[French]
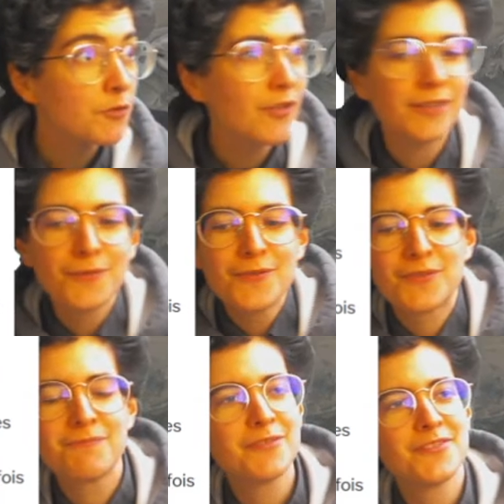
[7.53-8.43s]
Bonjour à
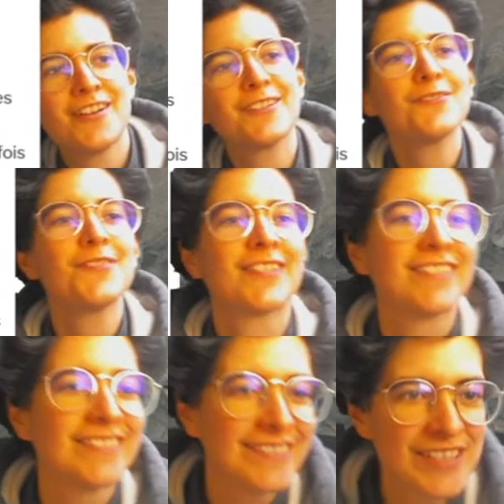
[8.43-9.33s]
tous, bonjour à toutes
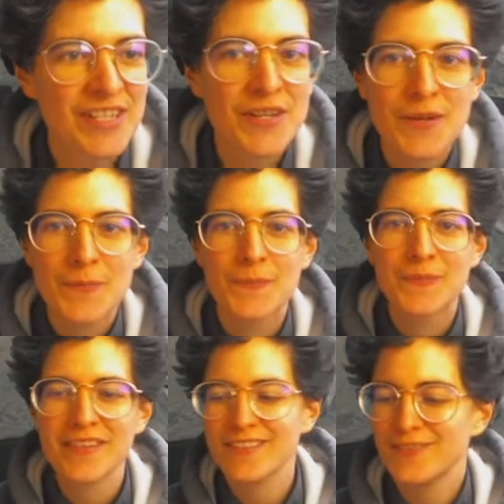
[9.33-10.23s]

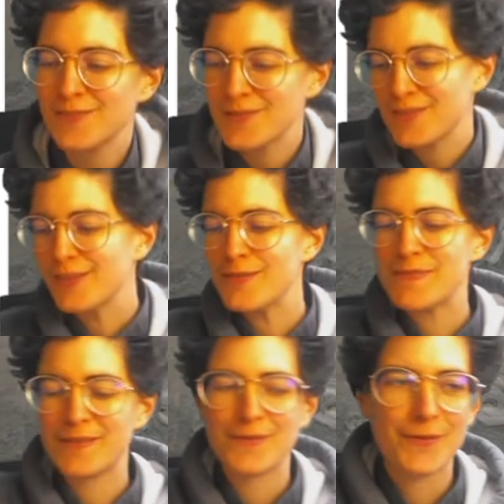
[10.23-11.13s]
Bienvenue, euh,
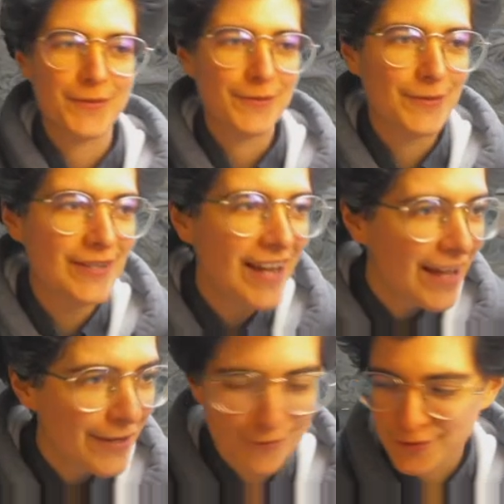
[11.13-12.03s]
bienvenue dans ce
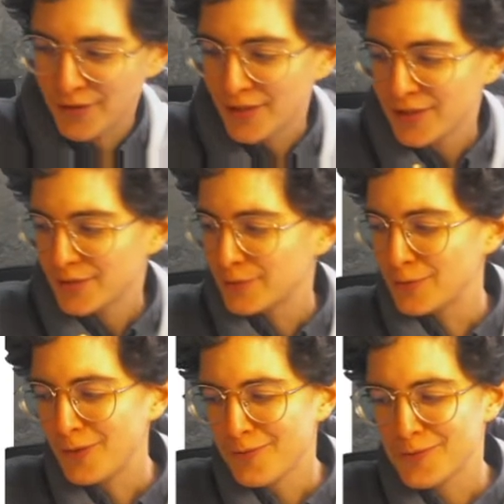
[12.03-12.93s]
live
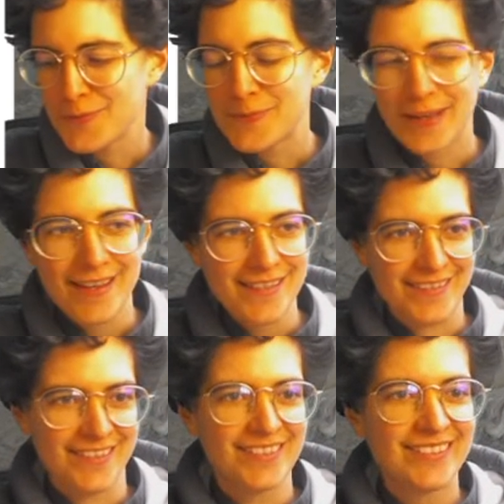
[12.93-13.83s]
de revue de
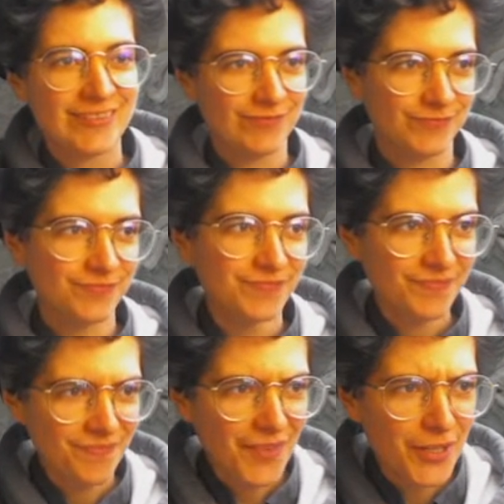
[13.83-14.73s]
presse.
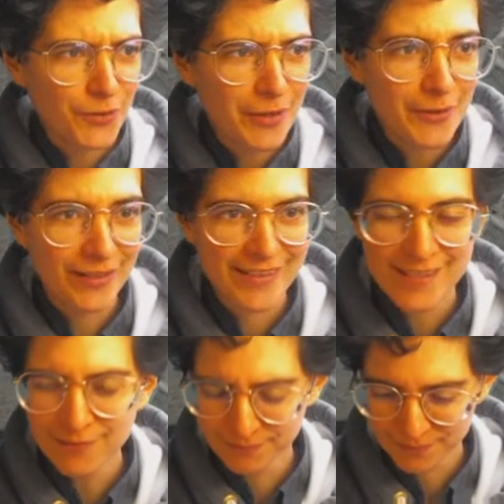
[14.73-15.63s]
Joyeux lundi.